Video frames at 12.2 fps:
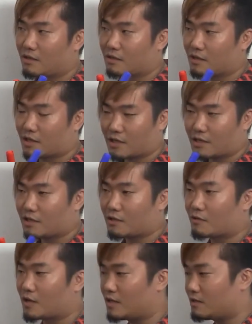大会出て
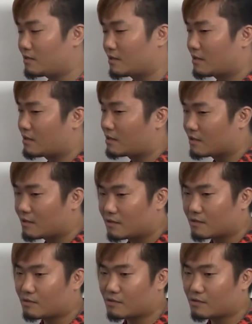ごらんってそ